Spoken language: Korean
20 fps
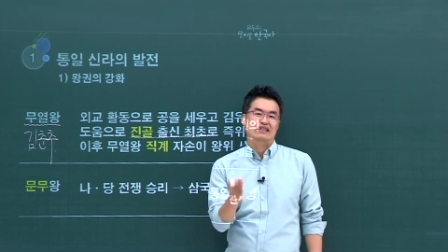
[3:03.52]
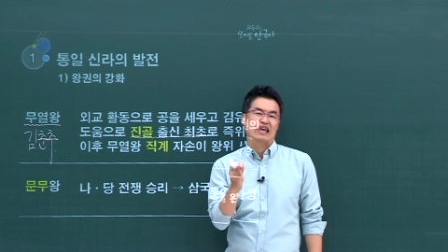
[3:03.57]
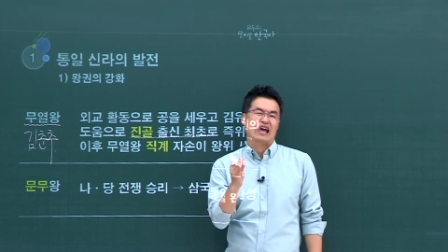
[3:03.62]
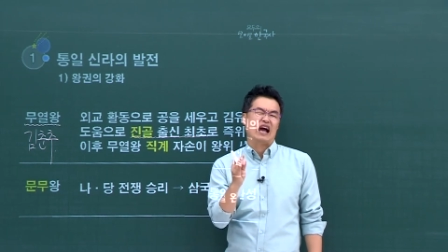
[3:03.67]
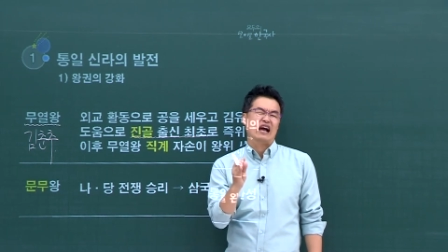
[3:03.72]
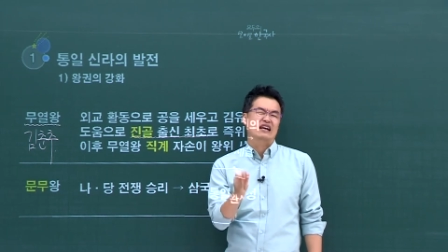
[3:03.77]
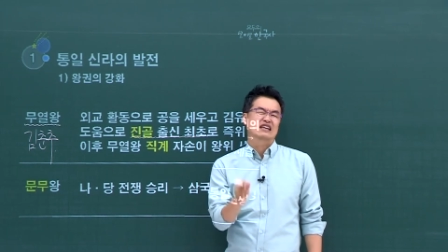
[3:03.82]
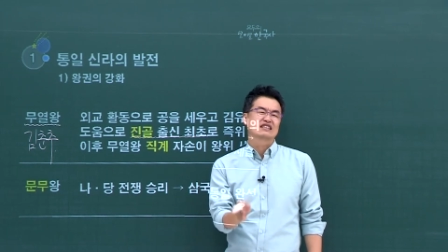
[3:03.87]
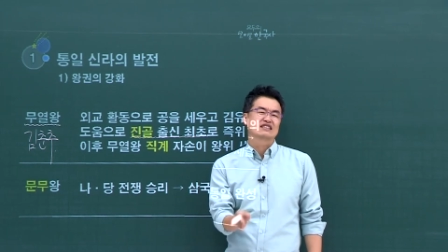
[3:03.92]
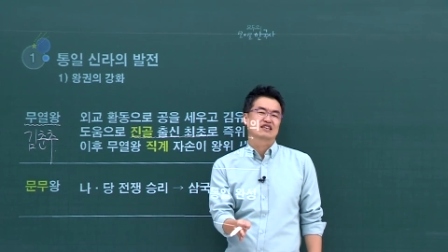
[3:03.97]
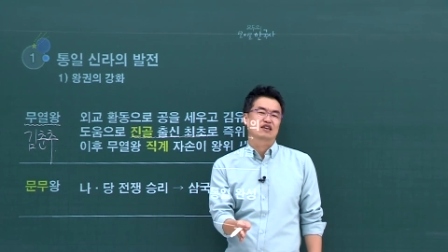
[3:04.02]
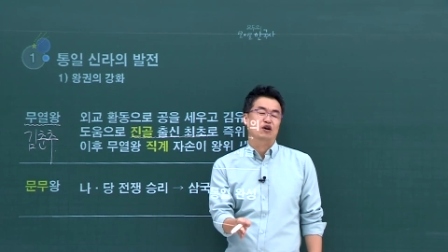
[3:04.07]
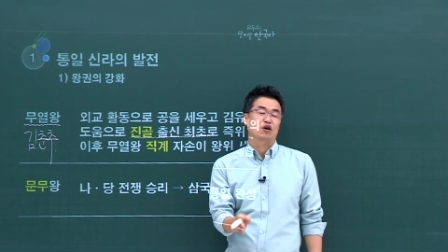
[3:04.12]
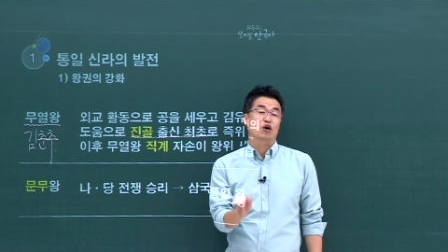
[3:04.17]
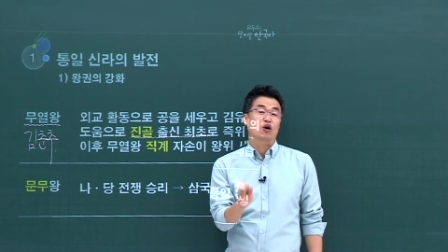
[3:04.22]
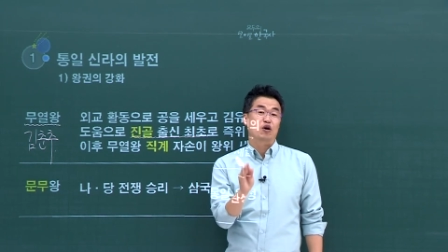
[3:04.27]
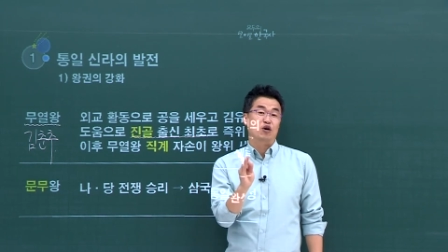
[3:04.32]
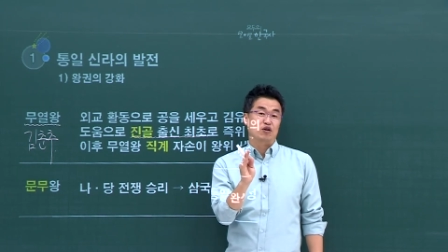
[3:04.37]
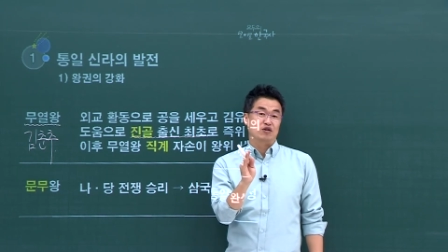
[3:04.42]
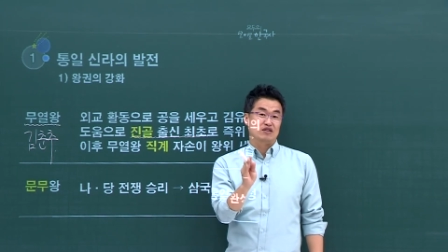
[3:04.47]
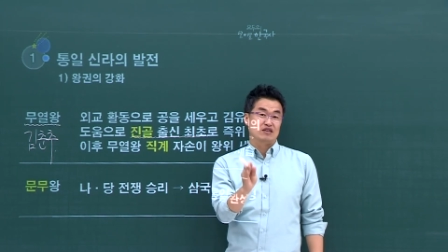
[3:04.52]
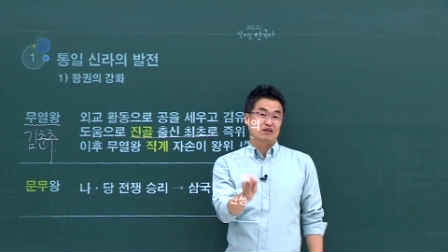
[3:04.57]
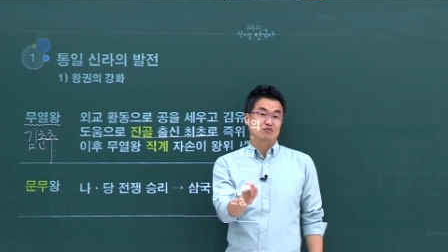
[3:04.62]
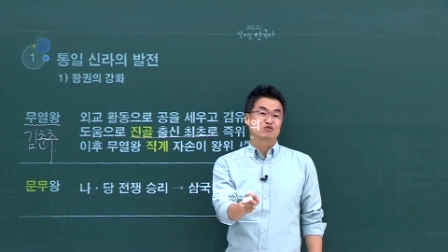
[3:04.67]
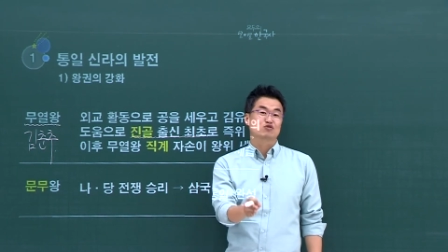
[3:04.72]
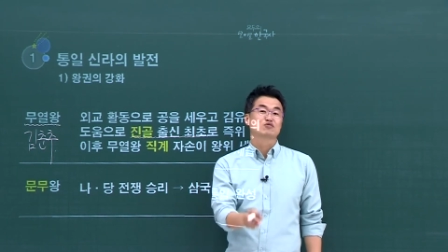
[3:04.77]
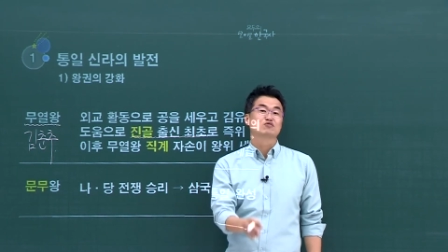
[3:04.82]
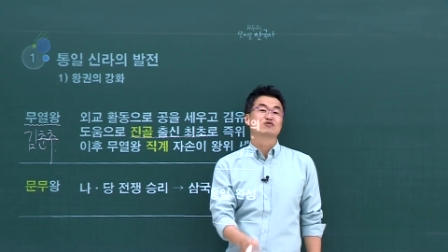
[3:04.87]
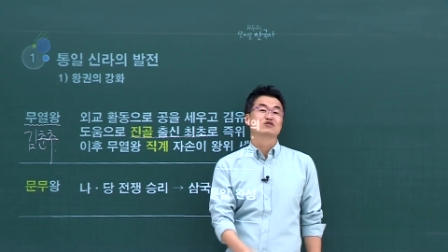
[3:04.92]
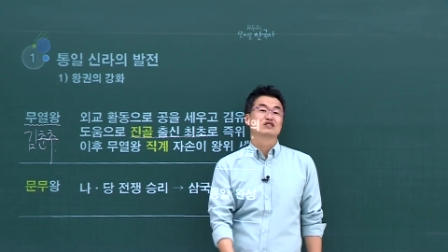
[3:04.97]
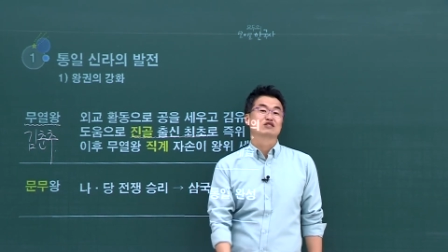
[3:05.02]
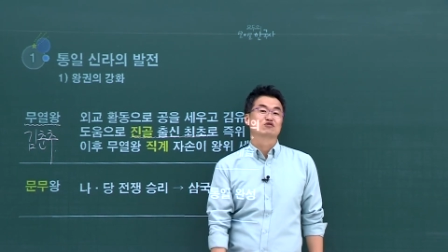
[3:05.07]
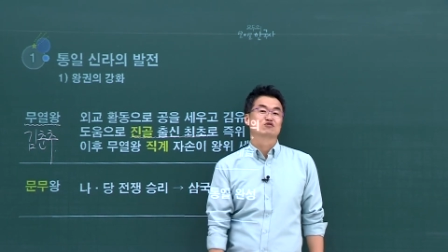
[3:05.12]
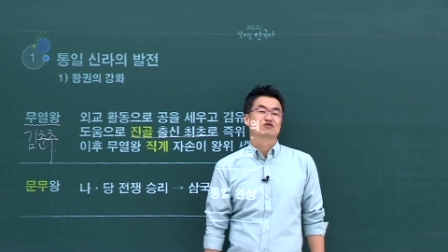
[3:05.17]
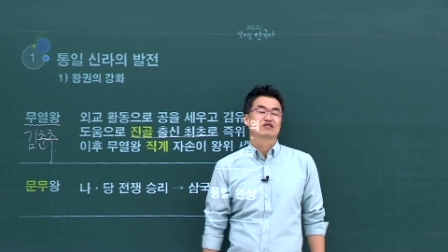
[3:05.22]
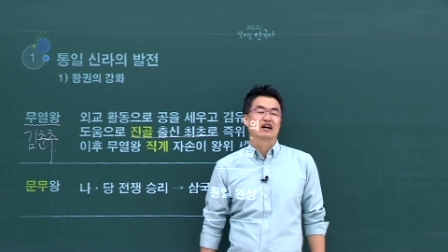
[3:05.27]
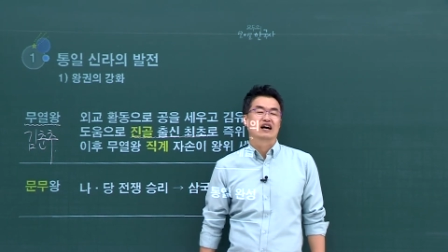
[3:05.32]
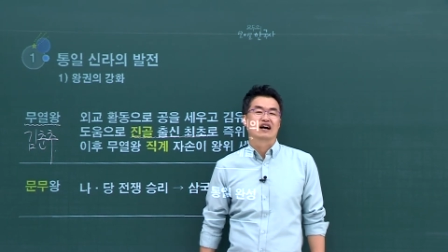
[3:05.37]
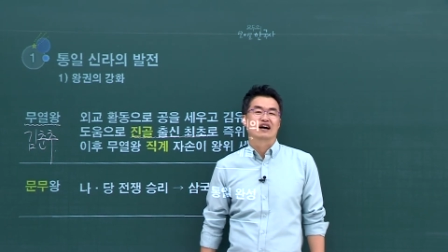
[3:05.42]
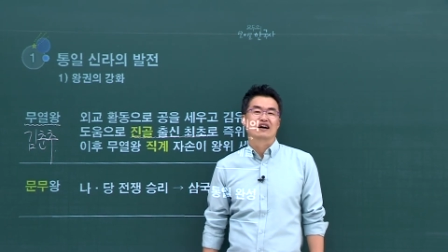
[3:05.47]
대가 끊겨. 이게 무슨
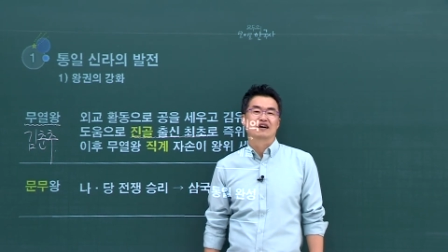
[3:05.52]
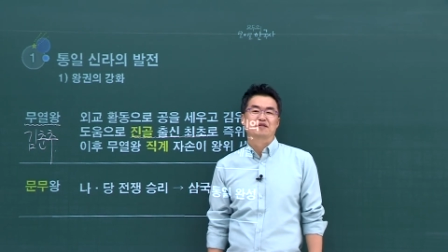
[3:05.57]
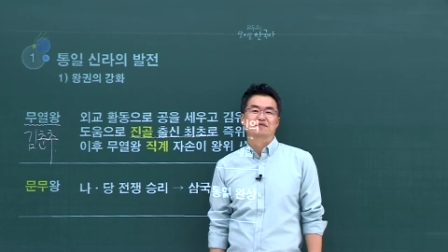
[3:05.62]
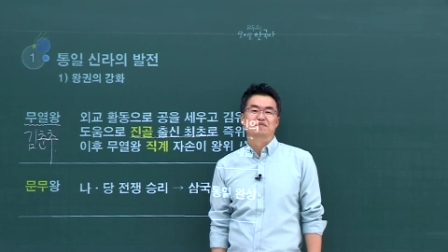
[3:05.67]
이유일까?